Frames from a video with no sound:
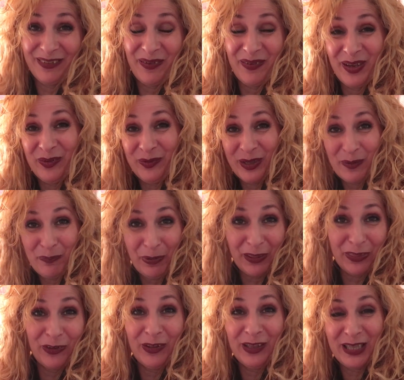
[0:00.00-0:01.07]
va a haber un
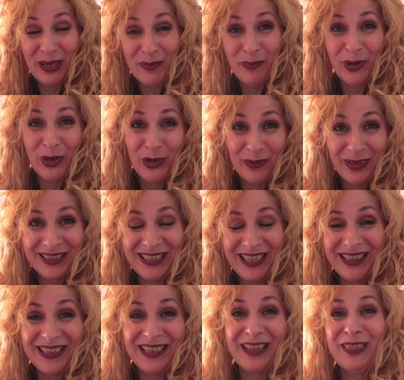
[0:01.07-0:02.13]
espacio de tiempo que no voy a
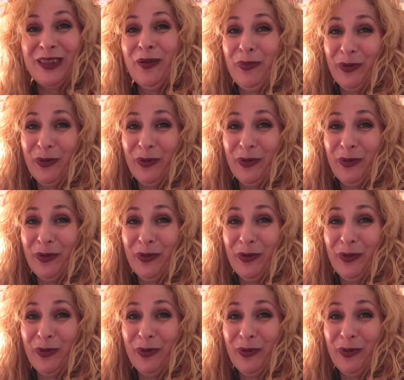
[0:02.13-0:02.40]
tener dirección,